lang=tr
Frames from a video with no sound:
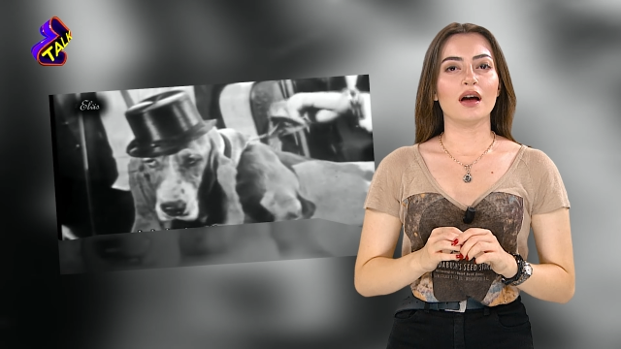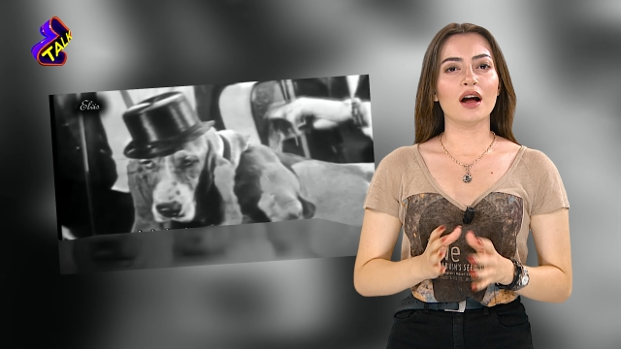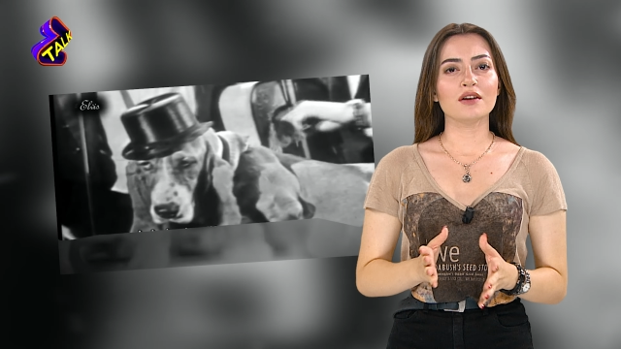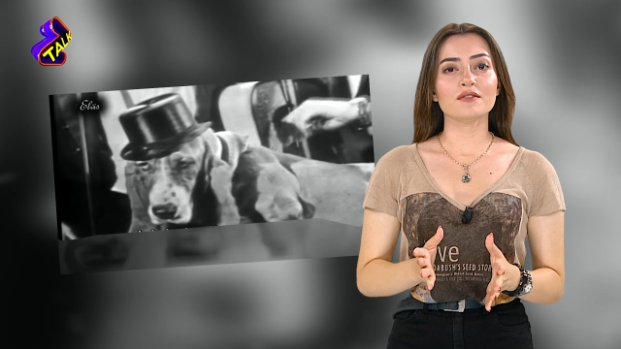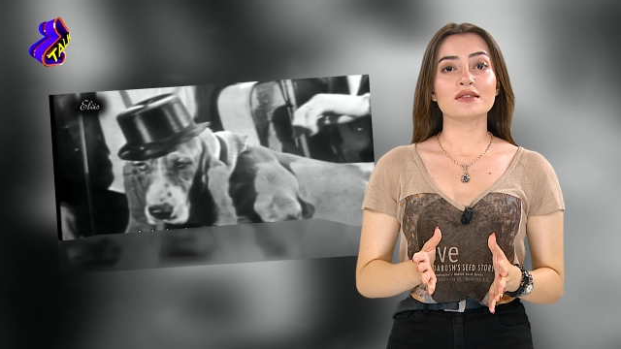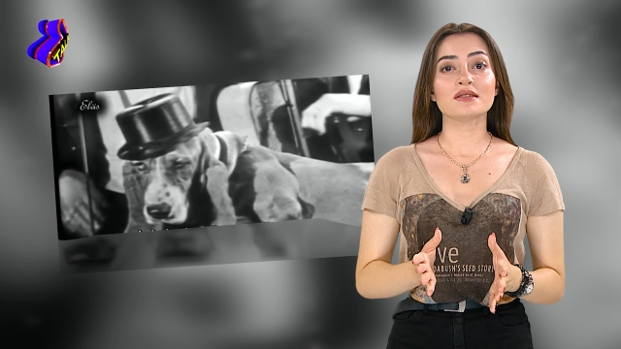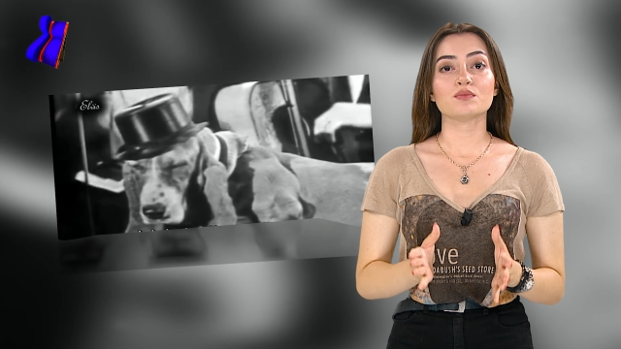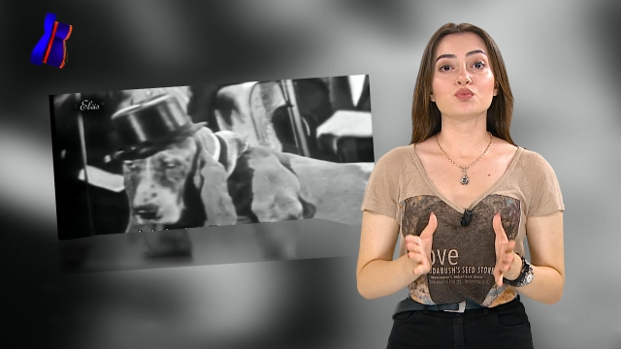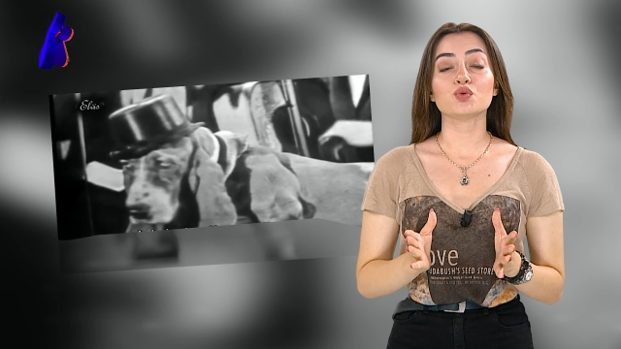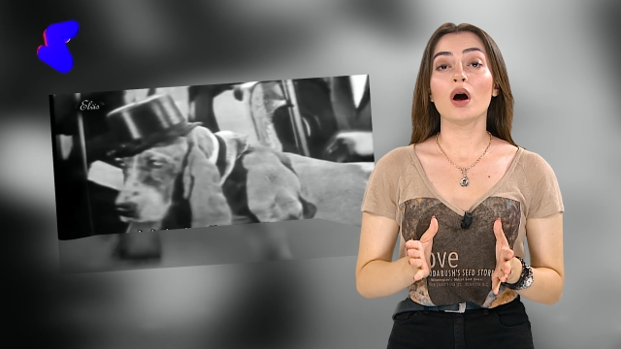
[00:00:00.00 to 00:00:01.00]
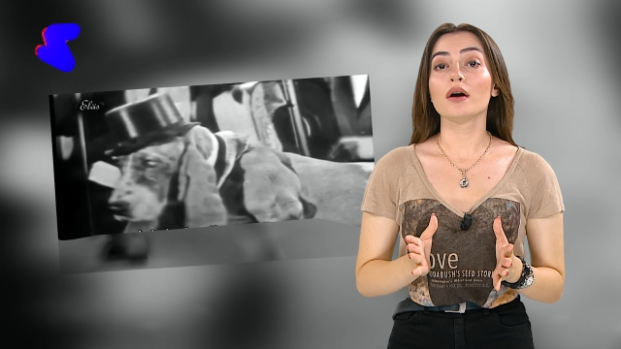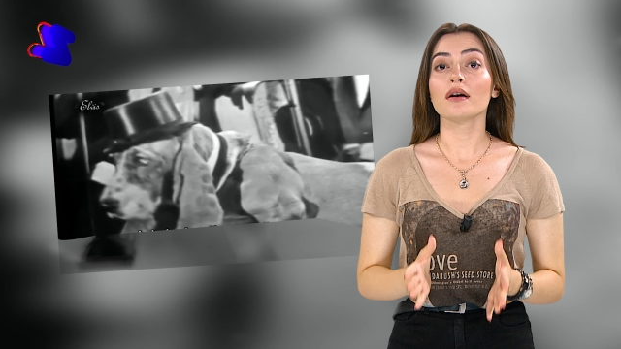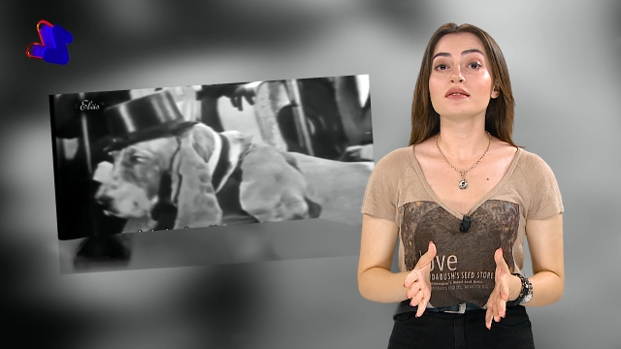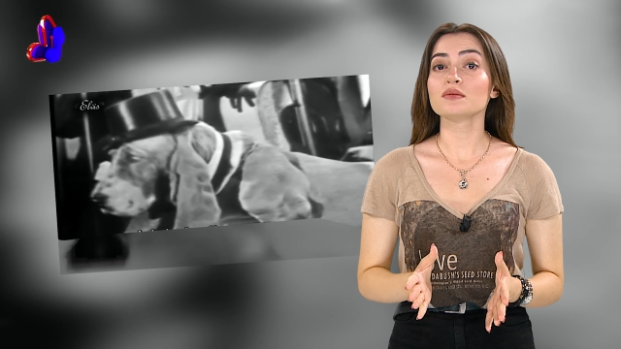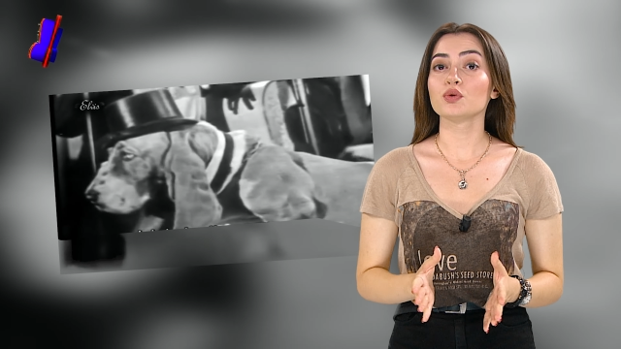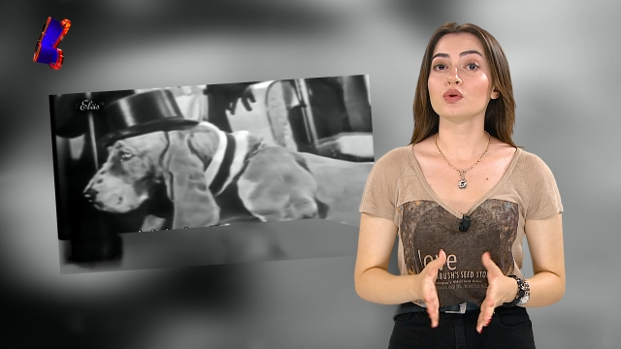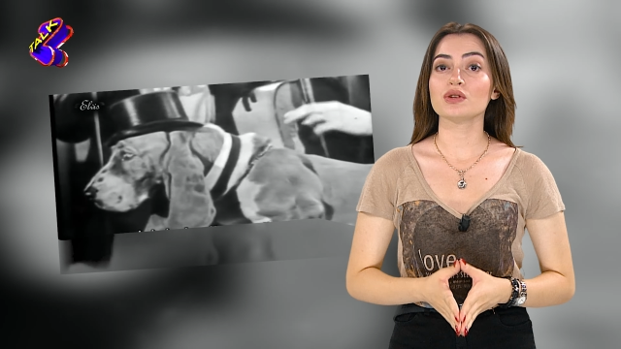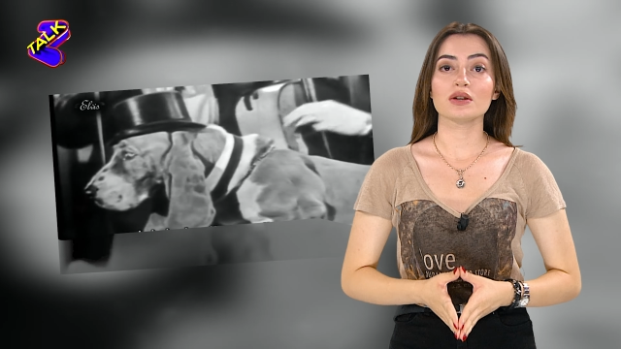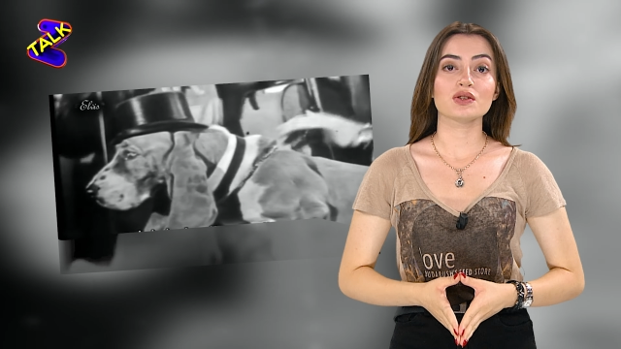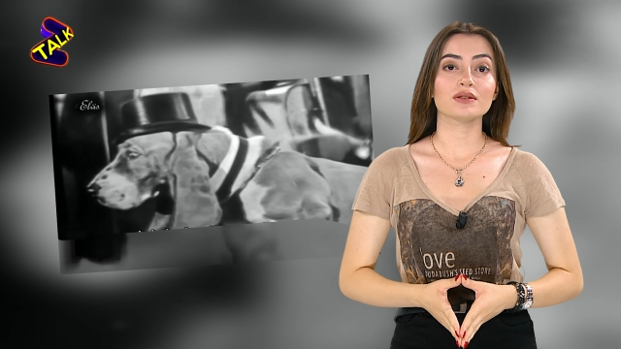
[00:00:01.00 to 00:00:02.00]
Elvis bunu hayatı
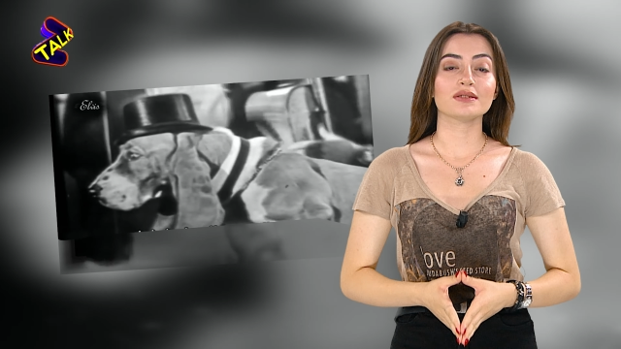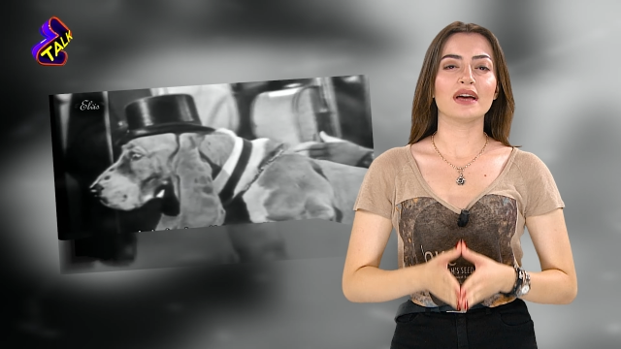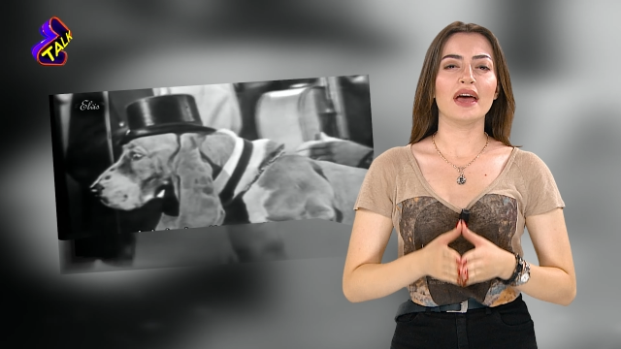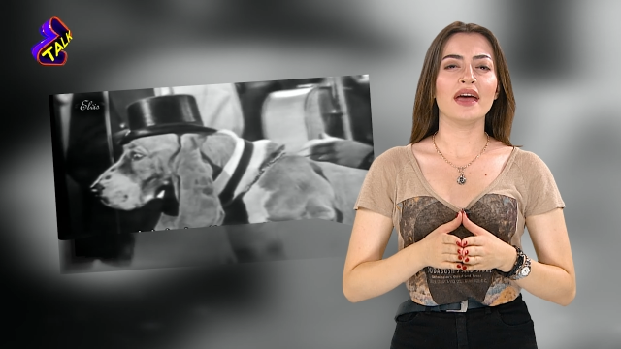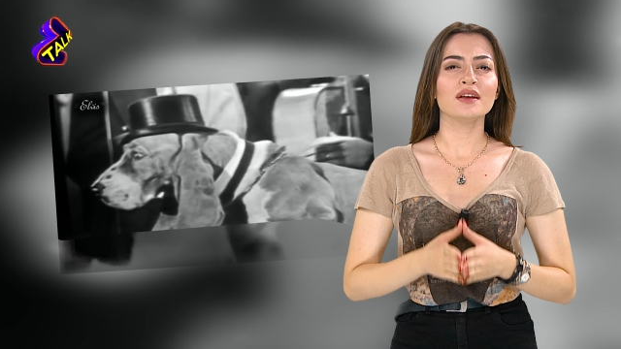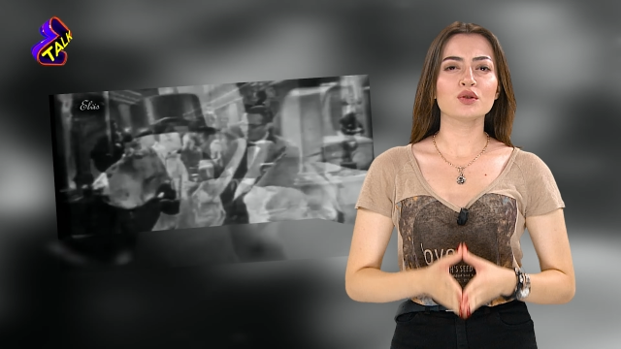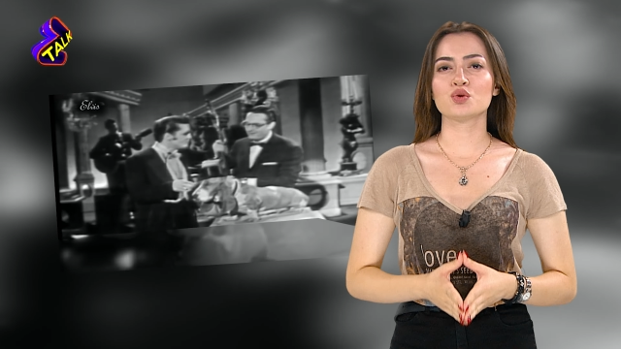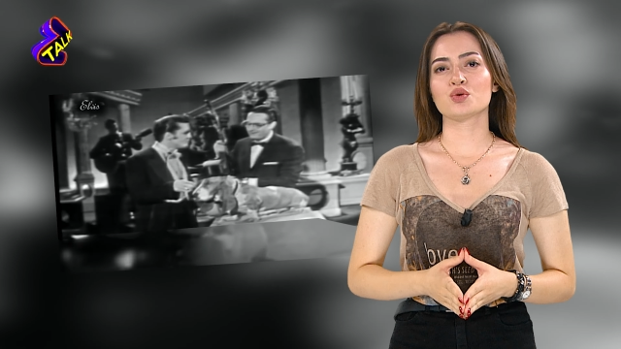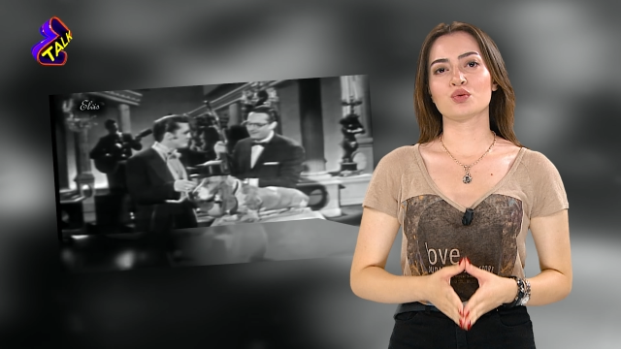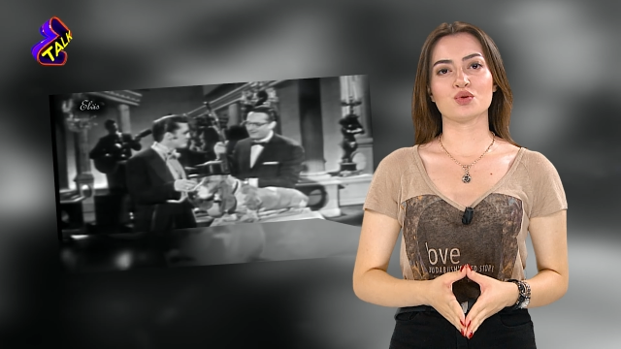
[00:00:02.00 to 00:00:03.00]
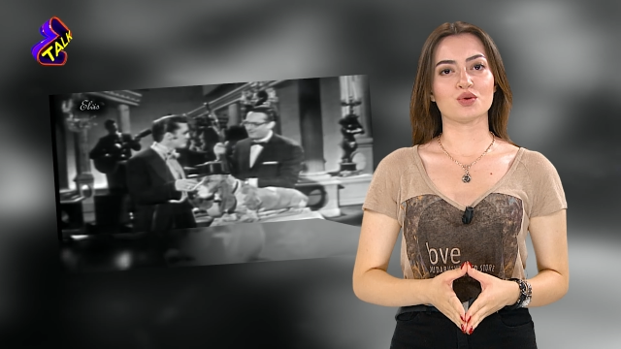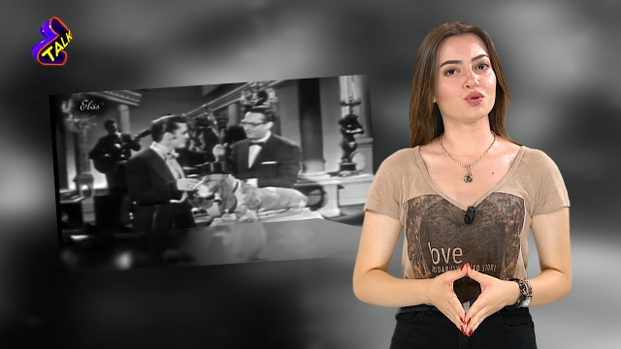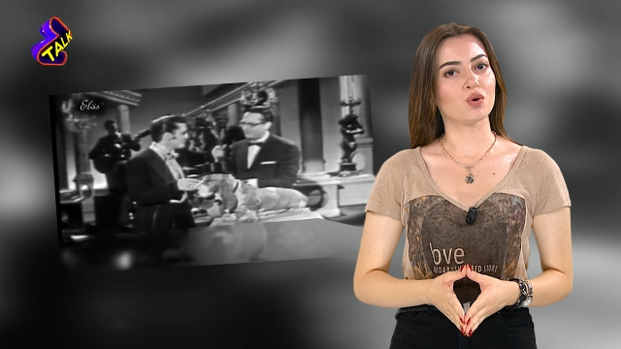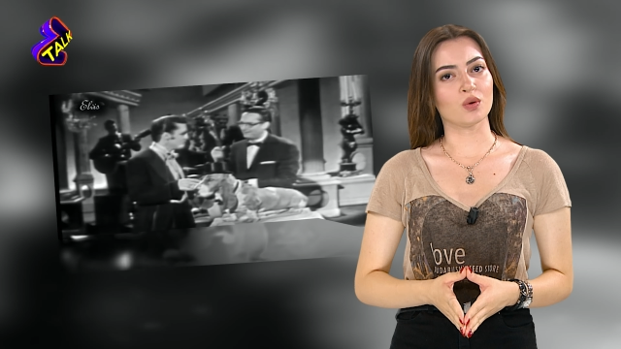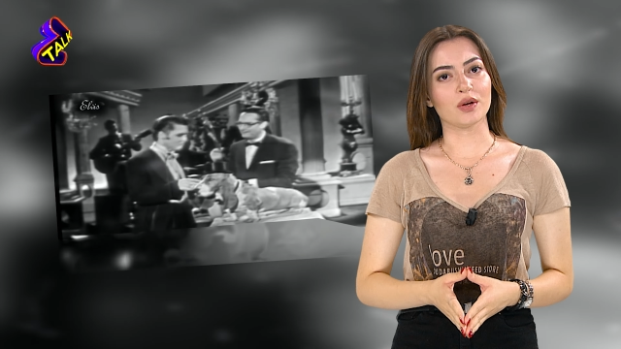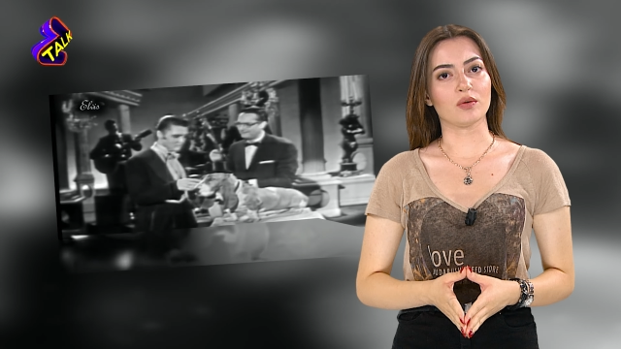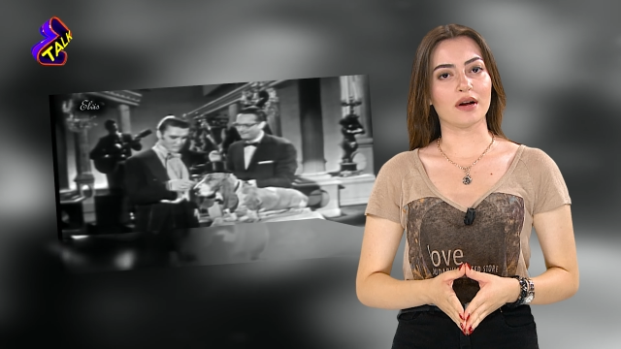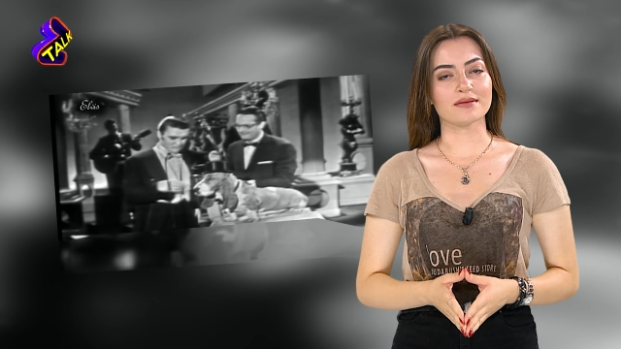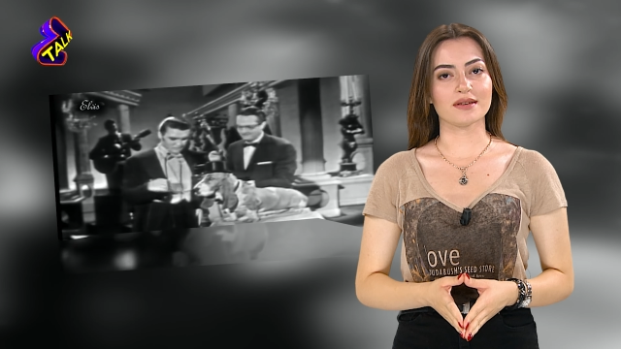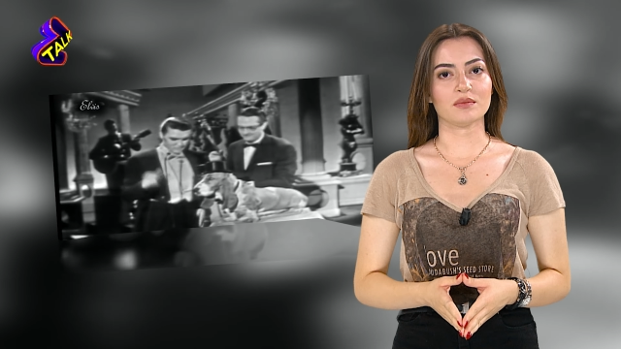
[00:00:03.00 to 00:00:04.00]
boyunca yaşadığı en küçük düşürücü olay
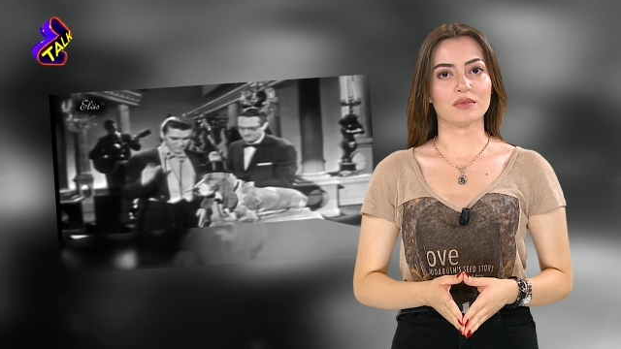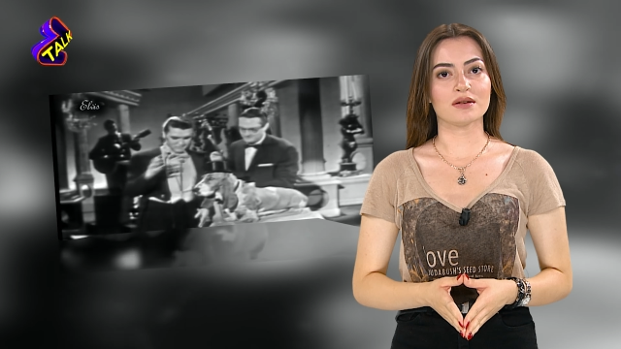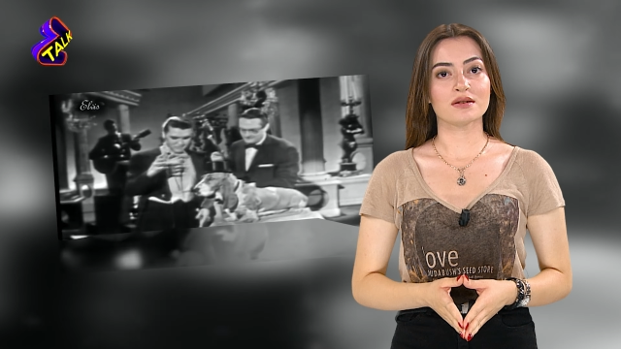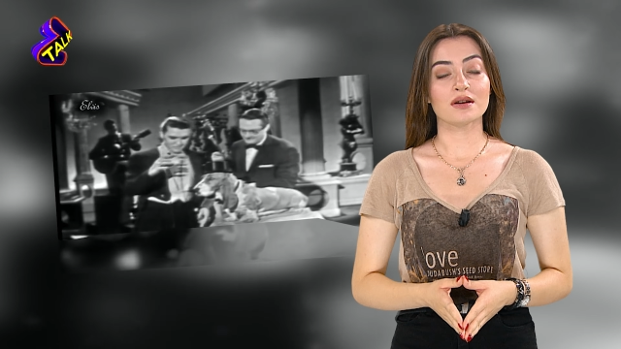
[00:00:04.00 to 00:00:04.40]
olarak tanımlar.